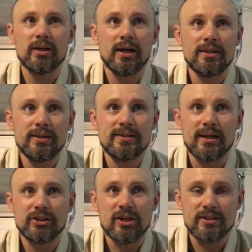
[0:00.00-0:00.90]
не хотелось
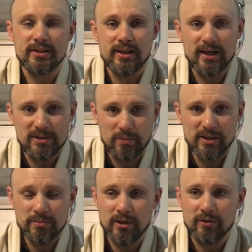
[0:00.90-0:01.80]
так часто терять
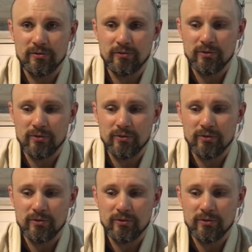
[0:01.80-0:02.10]
спортсменов.